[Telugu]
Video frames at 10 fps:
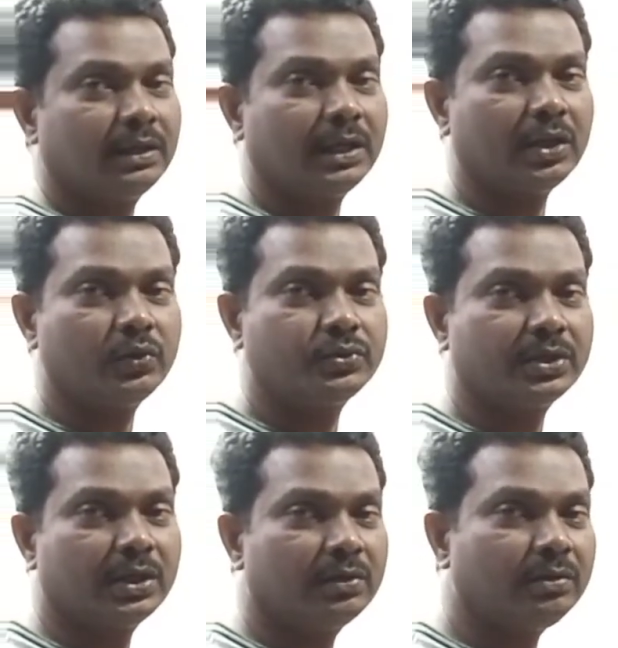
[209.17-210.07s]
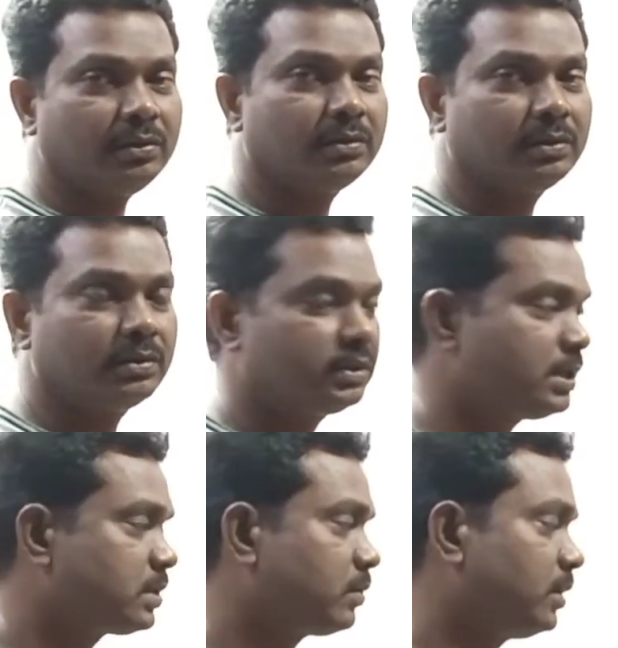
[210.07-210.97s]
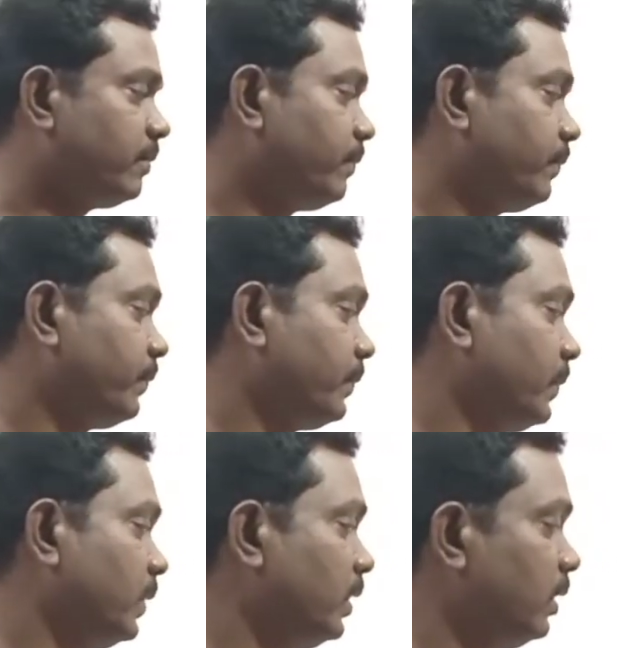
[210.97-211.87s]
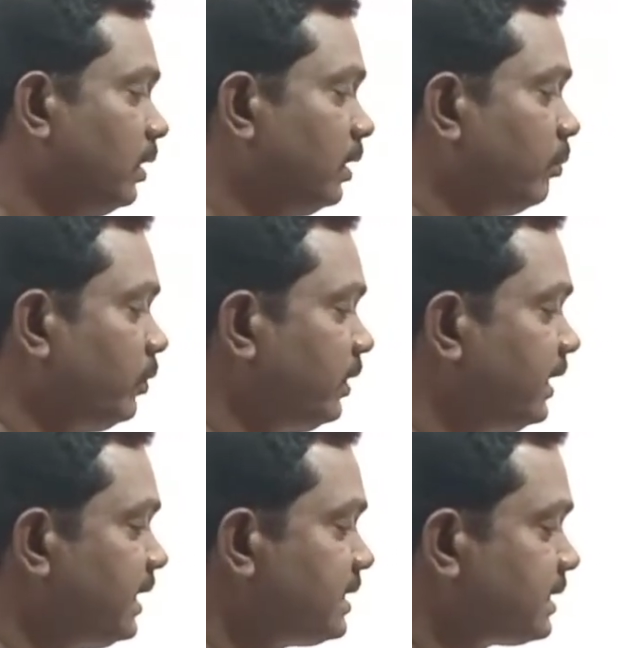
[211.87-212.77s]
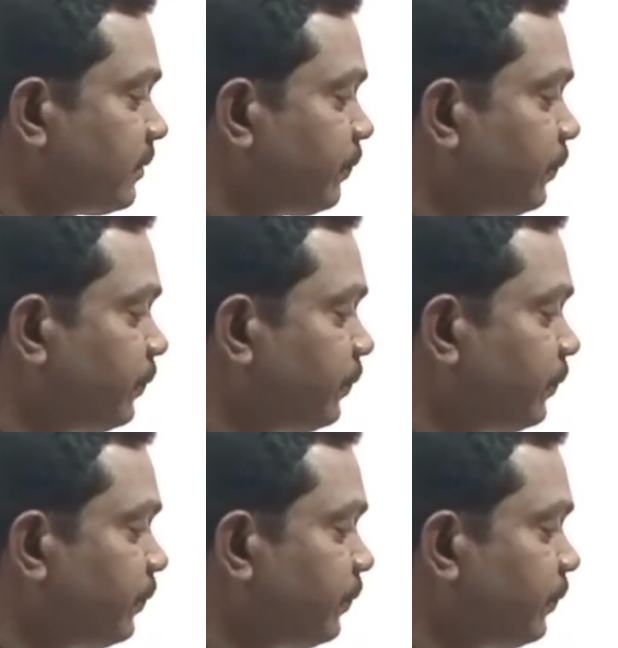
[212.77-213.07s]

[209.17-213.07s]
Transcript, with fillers: ఎలా యూజ్ చేయాలో తెలుసుకున్నాం ఇప్పుడు డజ్